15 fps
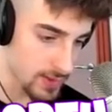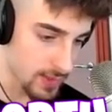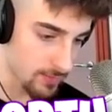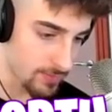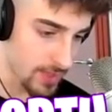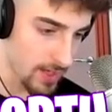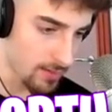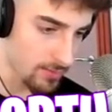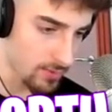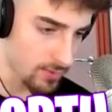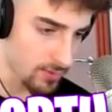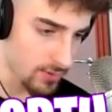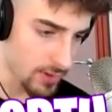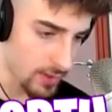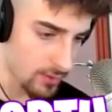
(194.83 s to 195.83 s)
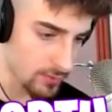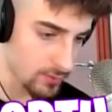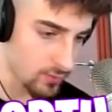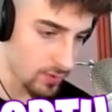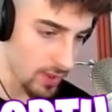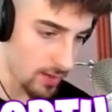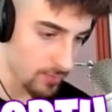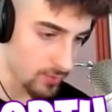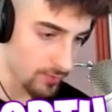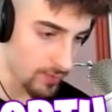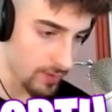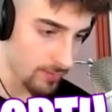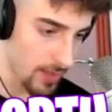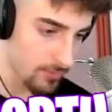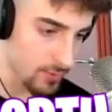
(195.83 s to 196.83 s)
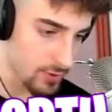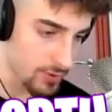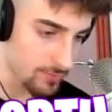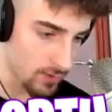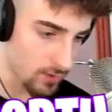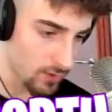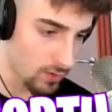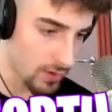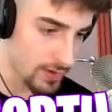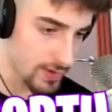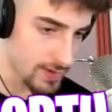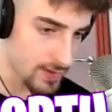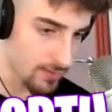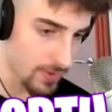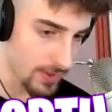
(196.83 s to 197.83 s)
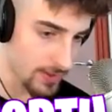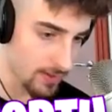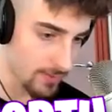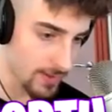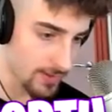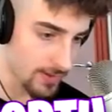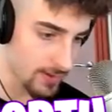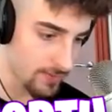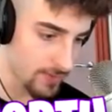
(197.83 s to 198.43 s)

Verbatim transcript: Scappiamo e continuiamo, non fermiamoci. Ho i tizi praticamente di